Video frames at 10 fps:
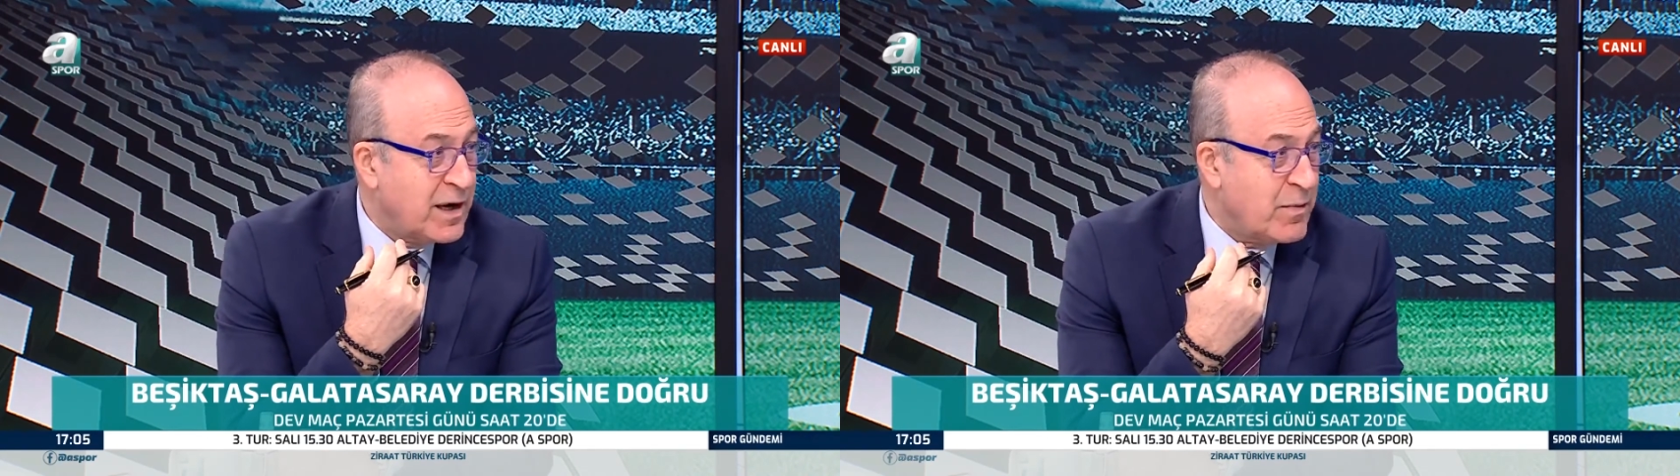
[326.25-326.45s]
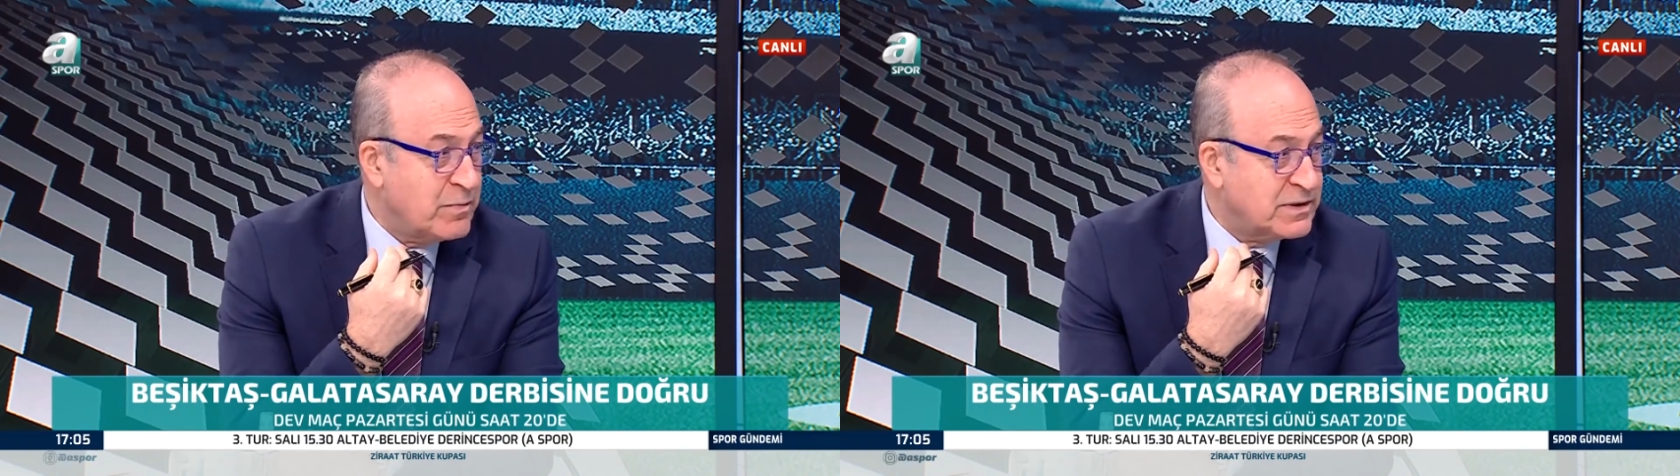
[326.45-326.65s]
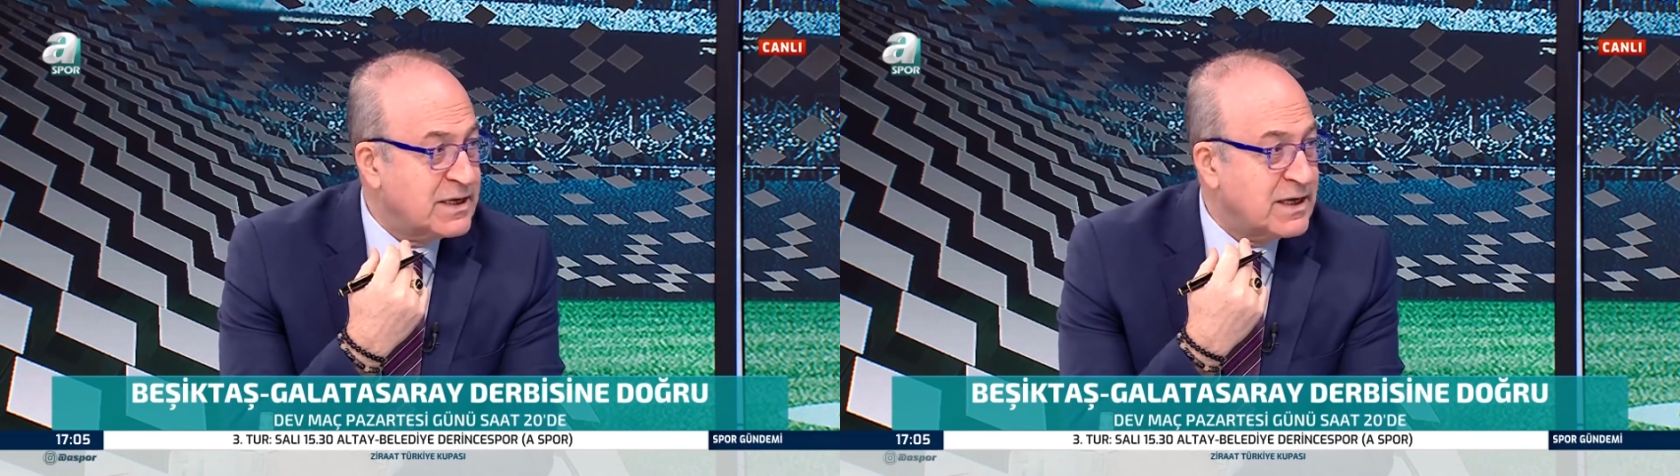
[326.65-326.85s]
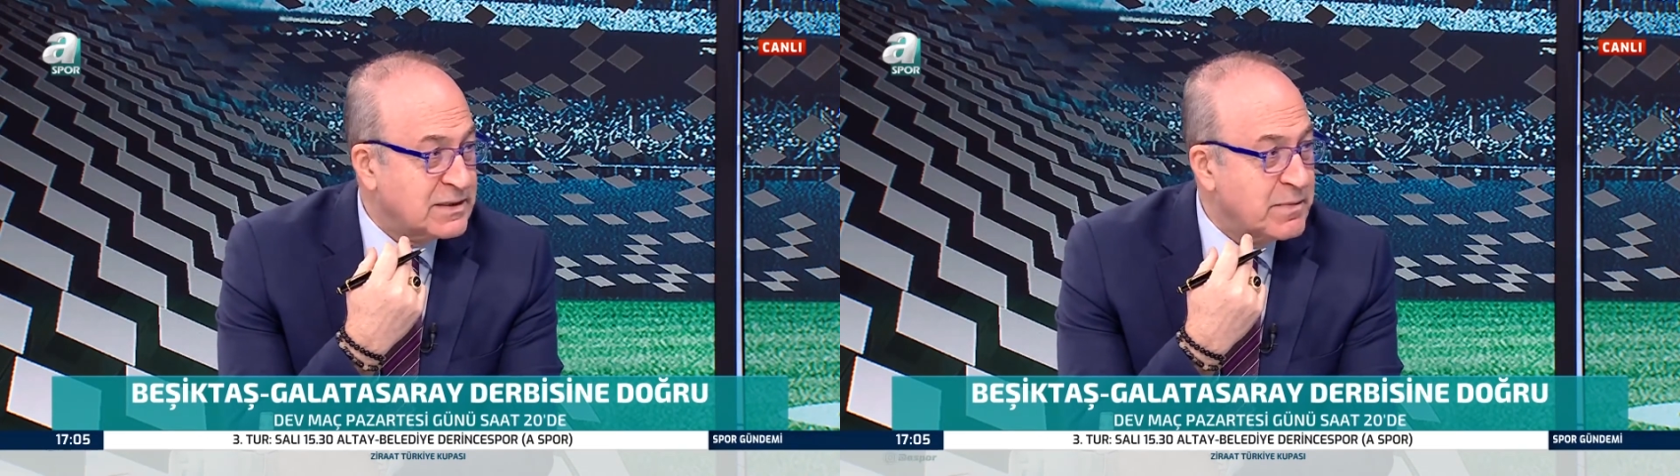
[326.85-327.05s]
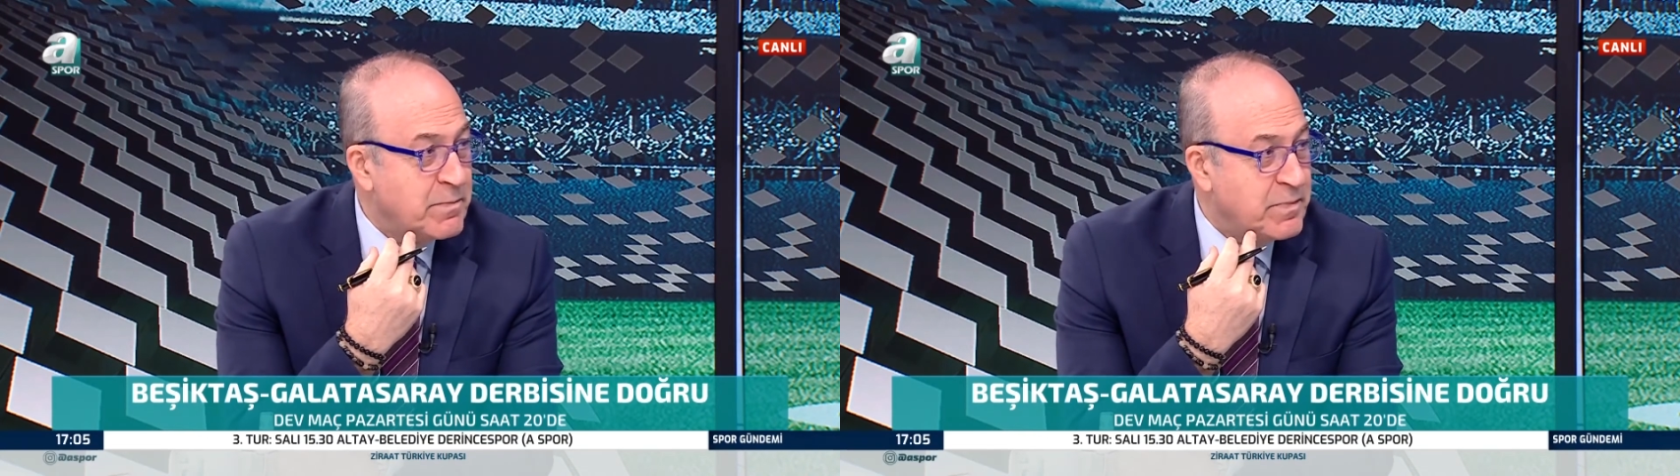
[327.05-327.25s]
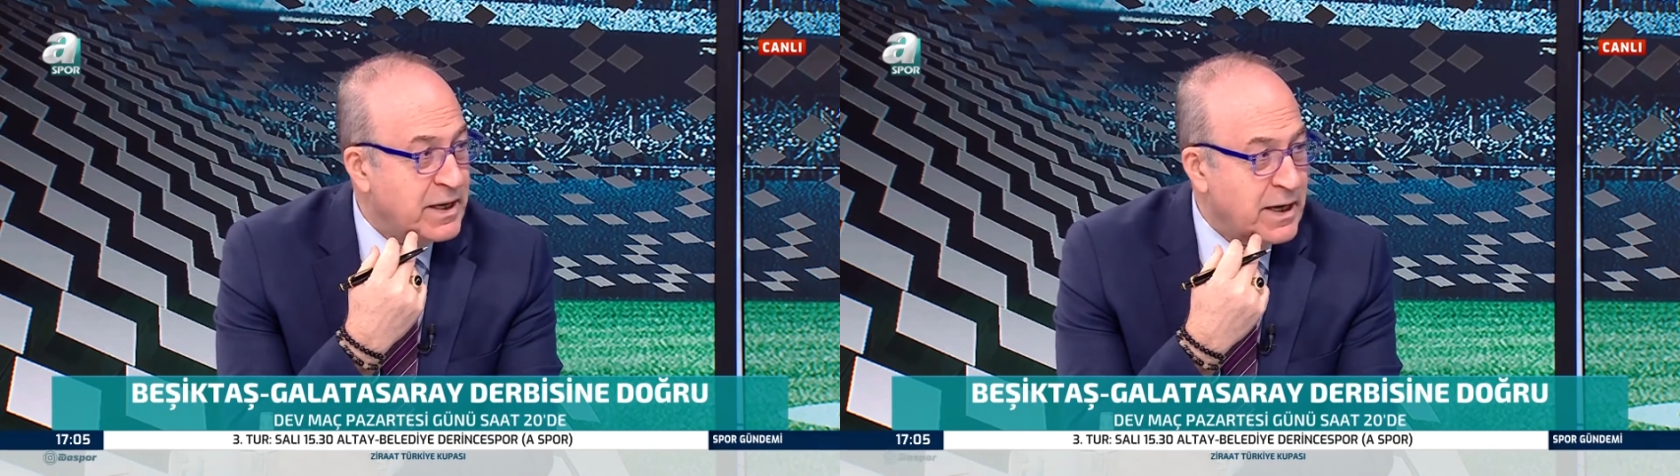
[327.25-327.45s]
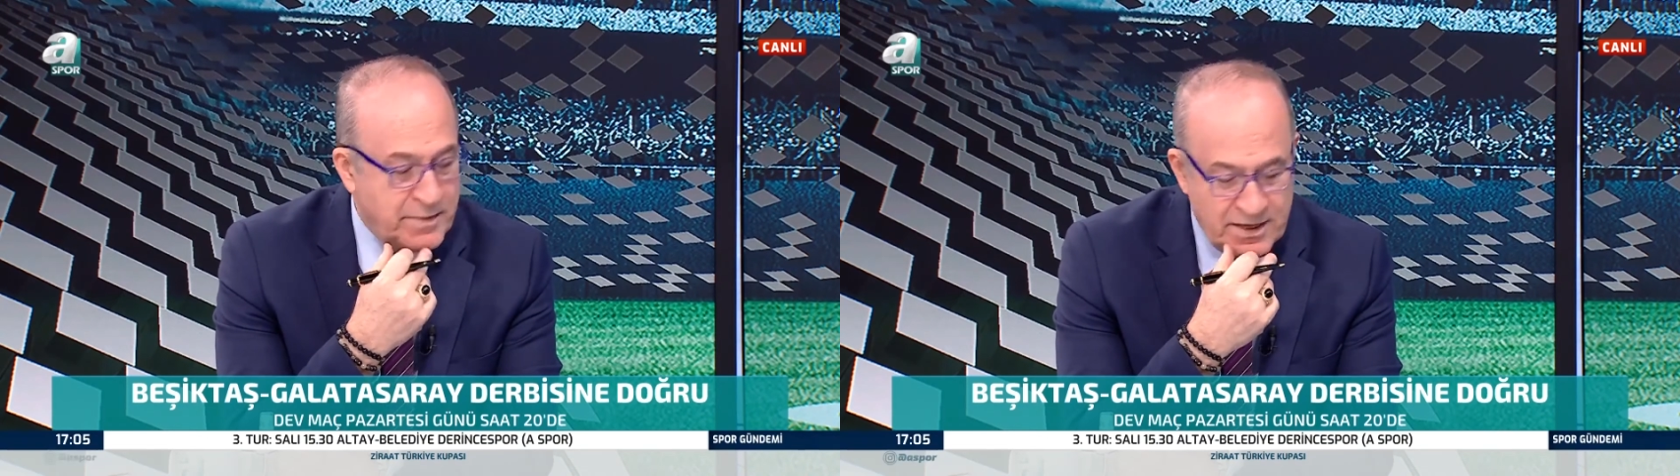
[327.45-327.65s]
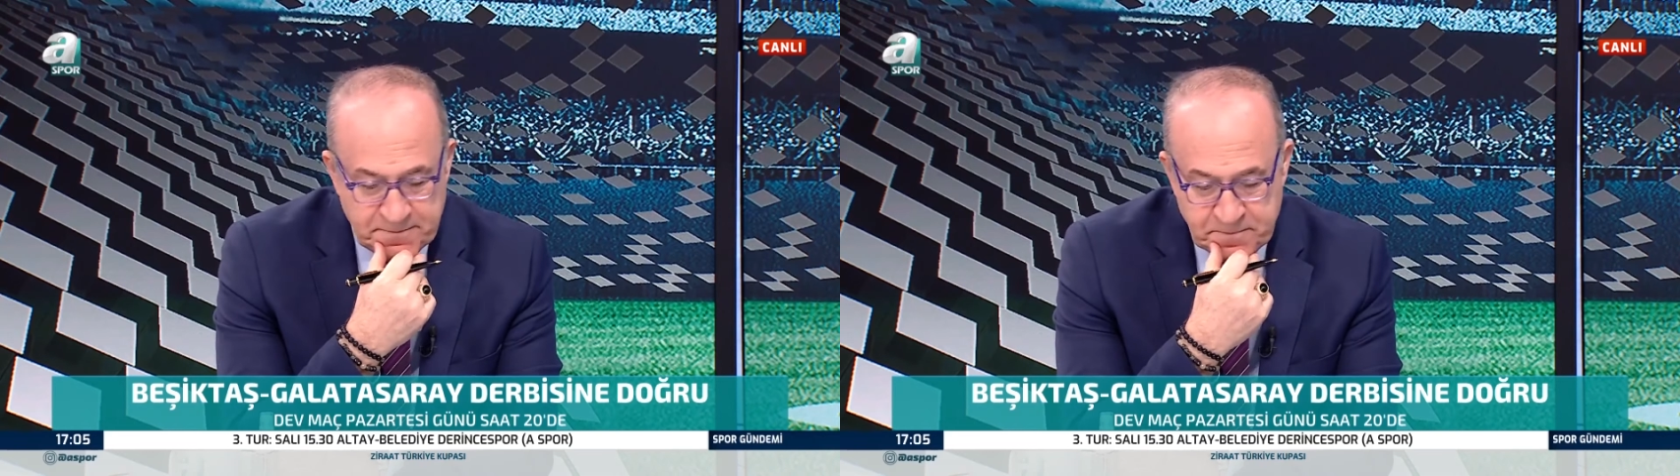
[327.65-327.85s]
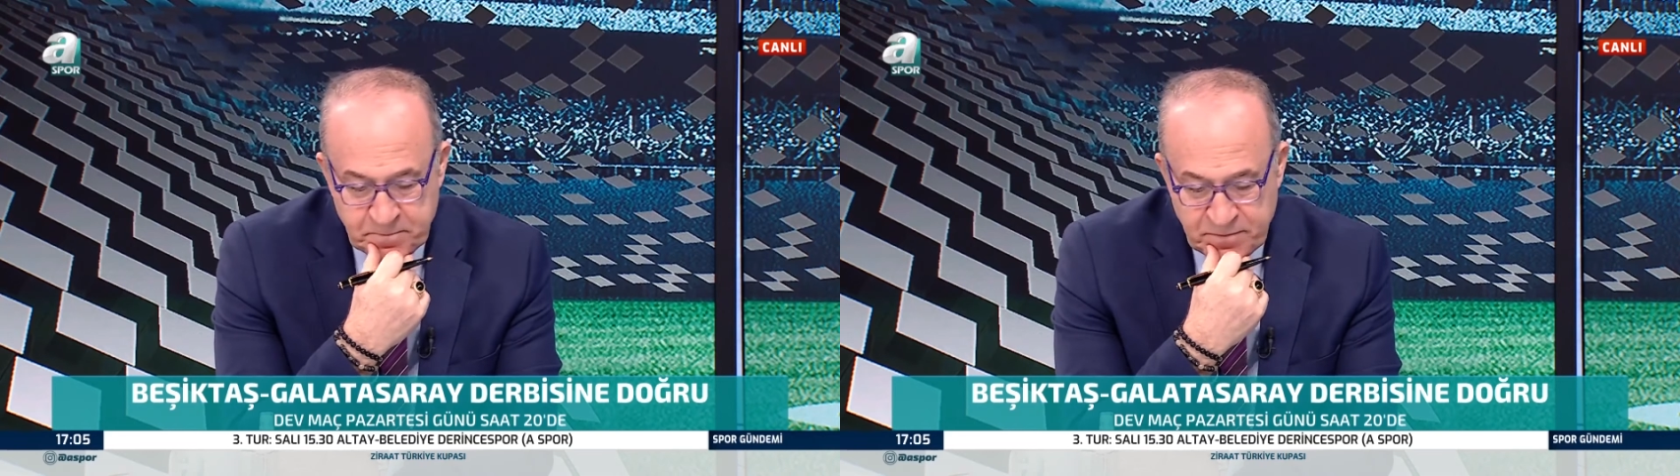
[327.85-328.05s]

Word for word: aramamız lazım hep beraber.